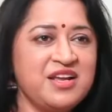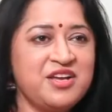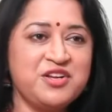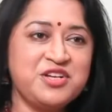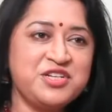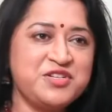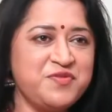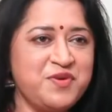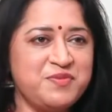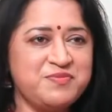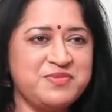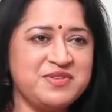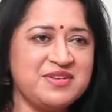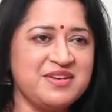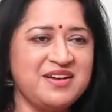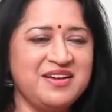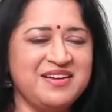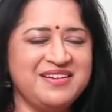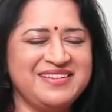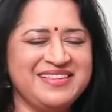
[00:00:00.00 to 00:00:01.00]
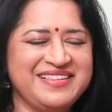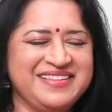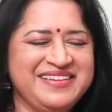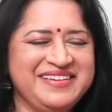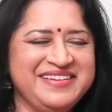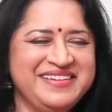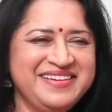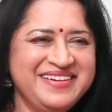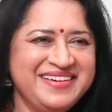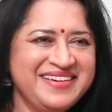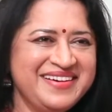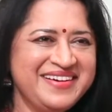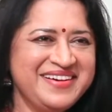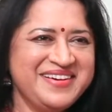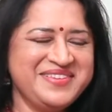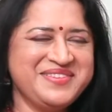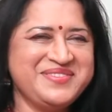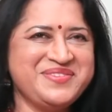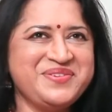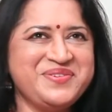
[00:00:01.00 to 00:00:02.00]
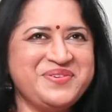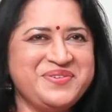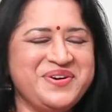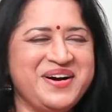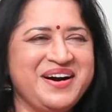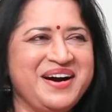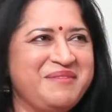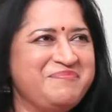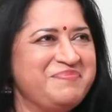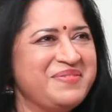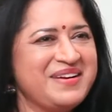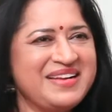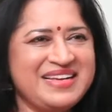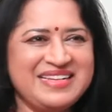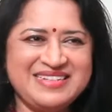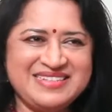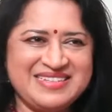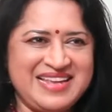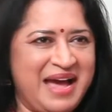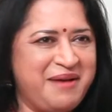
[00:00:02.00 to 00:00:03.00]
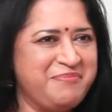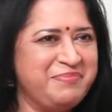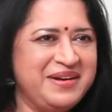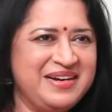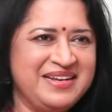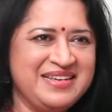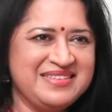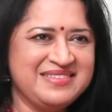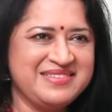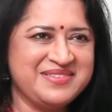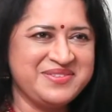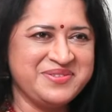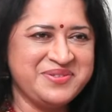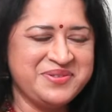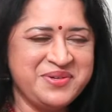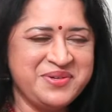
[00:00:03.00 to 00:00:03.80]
కృష్ణవంశీ గారు సో అప్పటికి జస్ట్ హ్యాపీ డేస్